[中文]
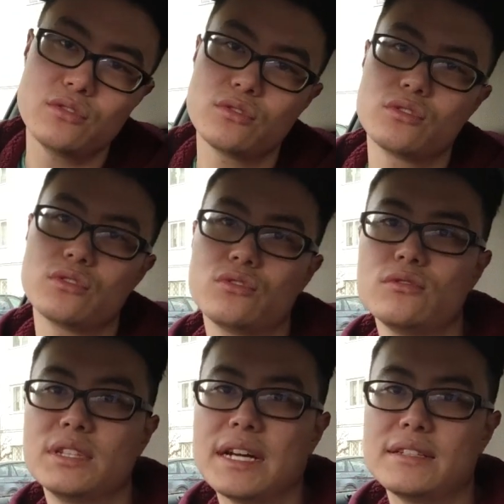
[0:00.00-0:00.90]
就是说
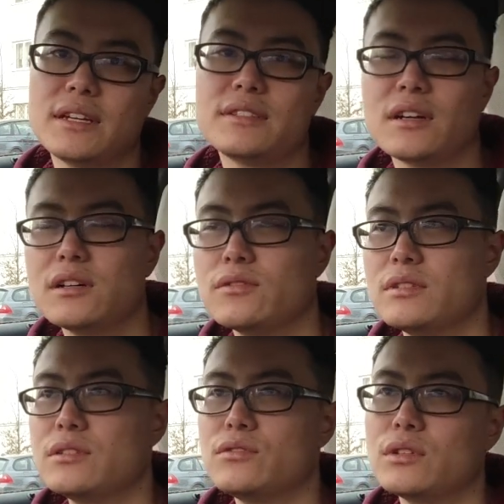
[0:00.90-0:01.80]
如果大家想和我
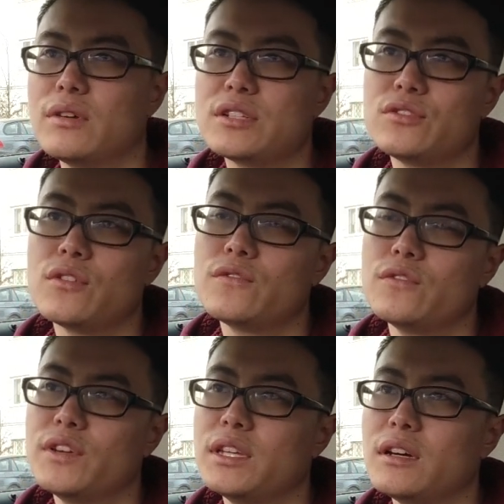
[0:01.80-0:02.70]
咨询的话是要
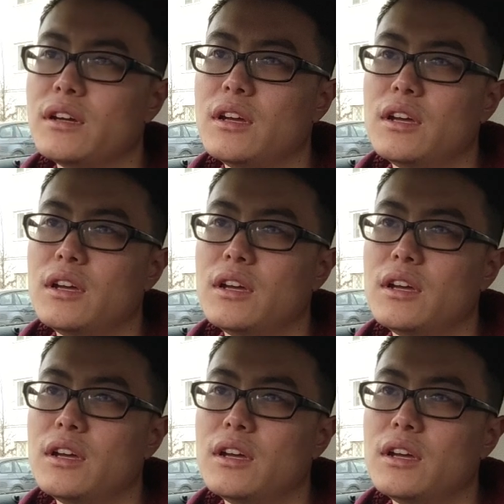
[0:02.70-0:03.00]
付费的。